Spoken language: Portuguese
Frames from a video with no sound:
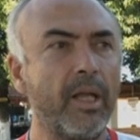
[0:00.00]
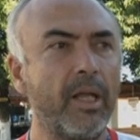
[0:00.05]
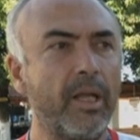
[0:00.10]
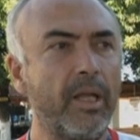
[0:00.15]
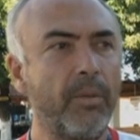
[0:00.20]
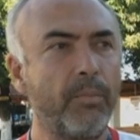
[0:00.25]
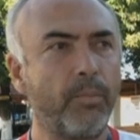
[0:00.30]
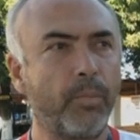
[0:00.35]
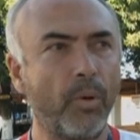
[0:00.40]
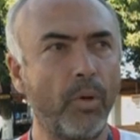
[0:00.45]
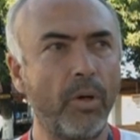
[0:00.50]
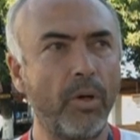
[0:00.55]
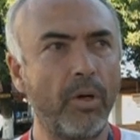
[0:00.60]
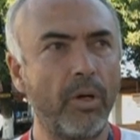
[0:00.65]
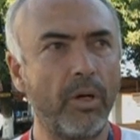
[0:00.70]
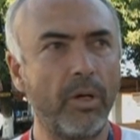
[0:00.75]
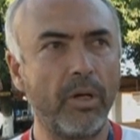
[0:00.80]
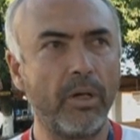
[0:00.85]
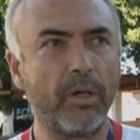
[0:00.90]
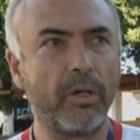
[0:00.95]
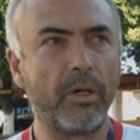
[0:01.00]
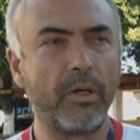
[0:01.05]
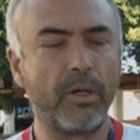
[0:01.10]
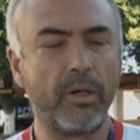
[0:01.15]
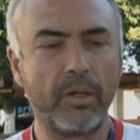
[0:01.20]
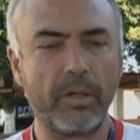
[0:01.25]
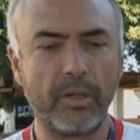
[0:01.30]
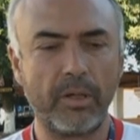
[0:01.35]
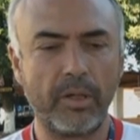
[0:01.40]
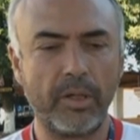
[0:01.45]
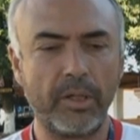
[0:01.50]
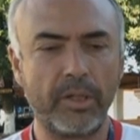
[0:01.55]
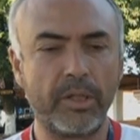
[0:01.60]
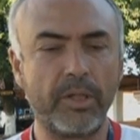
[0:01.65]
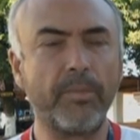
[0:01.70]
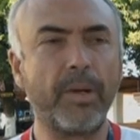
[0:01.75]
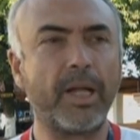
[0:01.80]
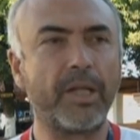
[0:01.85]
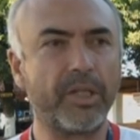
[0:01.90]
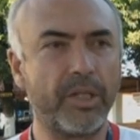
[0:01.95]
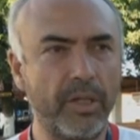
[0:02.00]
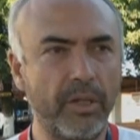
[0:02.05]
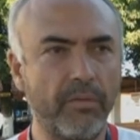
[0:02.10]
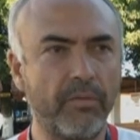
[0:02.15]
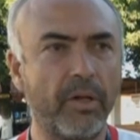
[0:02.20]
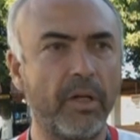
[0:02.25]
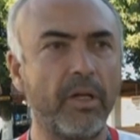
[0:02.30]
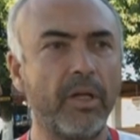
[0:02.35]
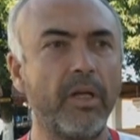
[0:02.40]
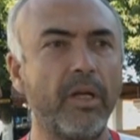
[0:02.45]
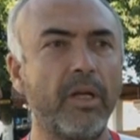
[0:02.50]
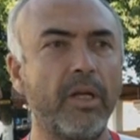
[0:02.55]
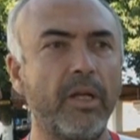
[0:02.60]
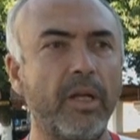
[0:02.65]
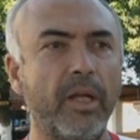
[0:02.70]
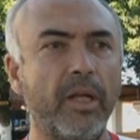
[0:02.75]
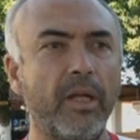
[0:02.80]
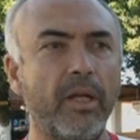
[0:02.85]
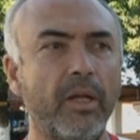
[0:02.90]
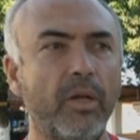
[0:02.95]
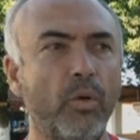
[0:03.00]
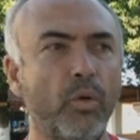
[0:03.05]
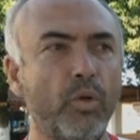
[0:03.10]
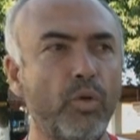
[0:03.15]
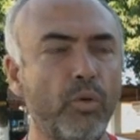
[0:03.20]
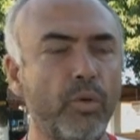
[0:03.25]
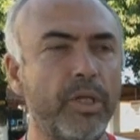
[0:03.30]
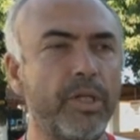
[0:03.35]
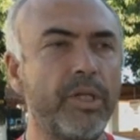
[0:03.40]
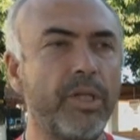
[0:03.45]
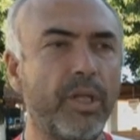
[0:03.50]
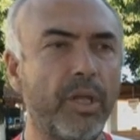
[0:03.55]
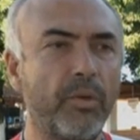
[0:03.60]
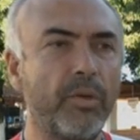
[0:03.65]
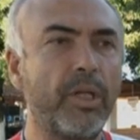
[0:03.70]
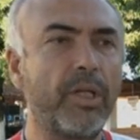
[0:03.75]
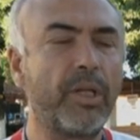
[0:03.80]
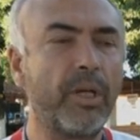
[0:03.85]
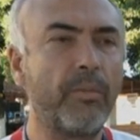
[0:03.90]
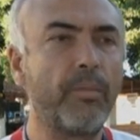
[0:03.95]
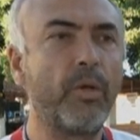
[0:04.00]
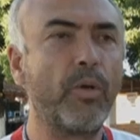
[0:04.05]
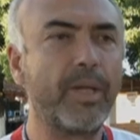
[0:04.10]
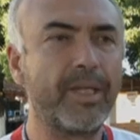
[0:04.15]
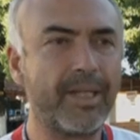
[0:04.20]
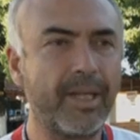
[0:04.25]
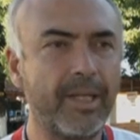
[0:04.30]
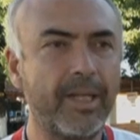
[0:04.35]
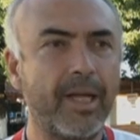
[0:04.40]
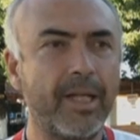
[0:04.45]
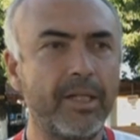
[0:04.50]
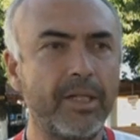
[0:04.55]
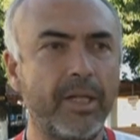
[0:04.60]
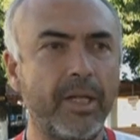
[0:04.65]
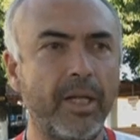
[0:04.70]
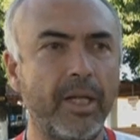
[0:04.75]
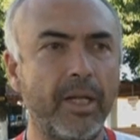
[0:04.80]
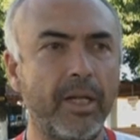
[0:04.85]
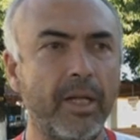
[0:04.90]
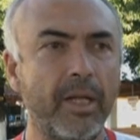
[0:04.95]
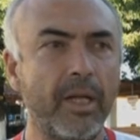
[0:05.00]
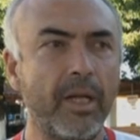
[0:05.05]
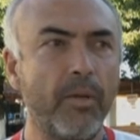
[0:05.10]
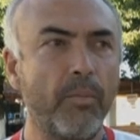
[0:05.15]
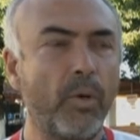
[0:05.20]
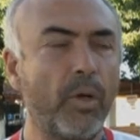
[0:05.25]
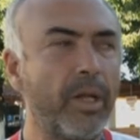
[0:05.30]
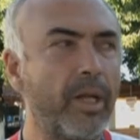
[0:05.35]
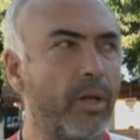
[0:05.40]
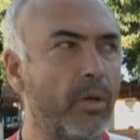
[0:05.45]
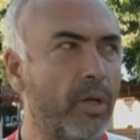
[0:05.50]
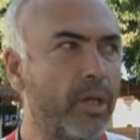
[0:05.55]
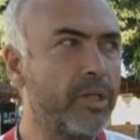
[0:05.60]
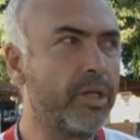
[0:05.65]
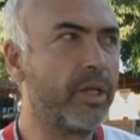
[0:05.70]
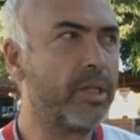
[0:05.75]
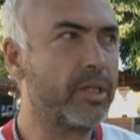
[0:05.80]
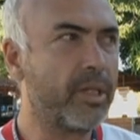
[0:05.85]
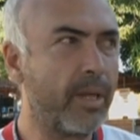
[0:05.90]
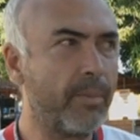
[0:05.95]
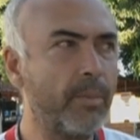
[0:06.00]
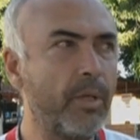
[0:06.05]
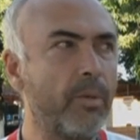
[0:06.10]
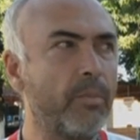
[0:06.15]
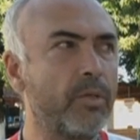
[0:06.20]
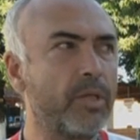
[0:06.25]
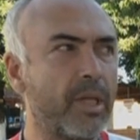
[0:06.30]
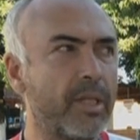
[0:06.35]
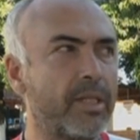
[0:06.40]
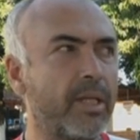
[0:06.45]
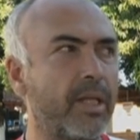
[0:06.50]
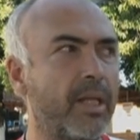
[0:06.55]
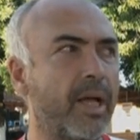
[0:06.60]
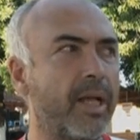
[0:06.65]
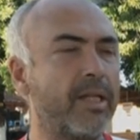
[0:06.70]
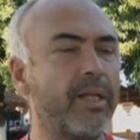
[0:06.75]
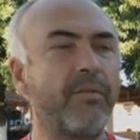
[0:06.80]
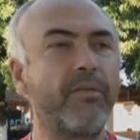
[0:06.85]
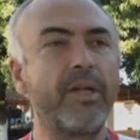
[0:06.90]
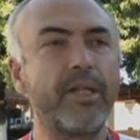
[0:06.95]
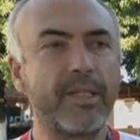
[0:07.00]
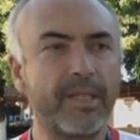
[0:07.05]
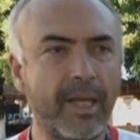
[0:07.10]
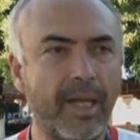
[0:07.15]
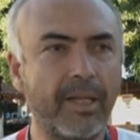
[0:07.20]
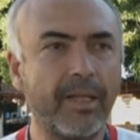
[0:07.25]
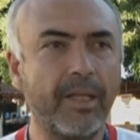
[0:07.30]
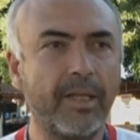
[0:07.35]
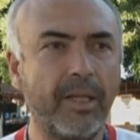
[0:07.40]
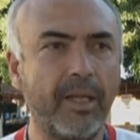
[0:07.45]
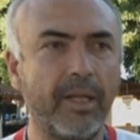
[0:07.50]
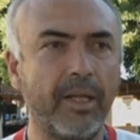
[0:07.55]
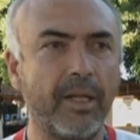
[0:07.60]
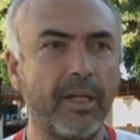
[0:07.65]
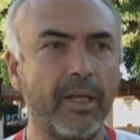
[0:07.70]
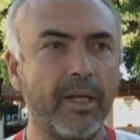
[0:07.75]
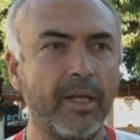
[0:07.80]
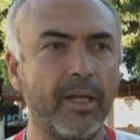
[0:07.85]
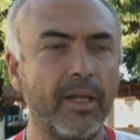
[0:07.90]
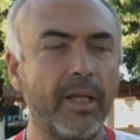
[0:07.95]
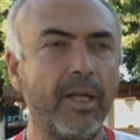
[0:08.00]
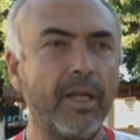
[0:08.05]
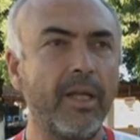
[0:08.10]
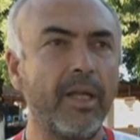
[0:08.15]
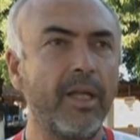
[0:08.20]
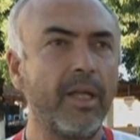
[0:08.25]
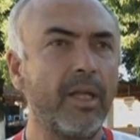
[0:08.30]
E por estimativa, né, o juiz então determinou essa idade dele. Porém nós já sabíamos essa idade avançada dele, né?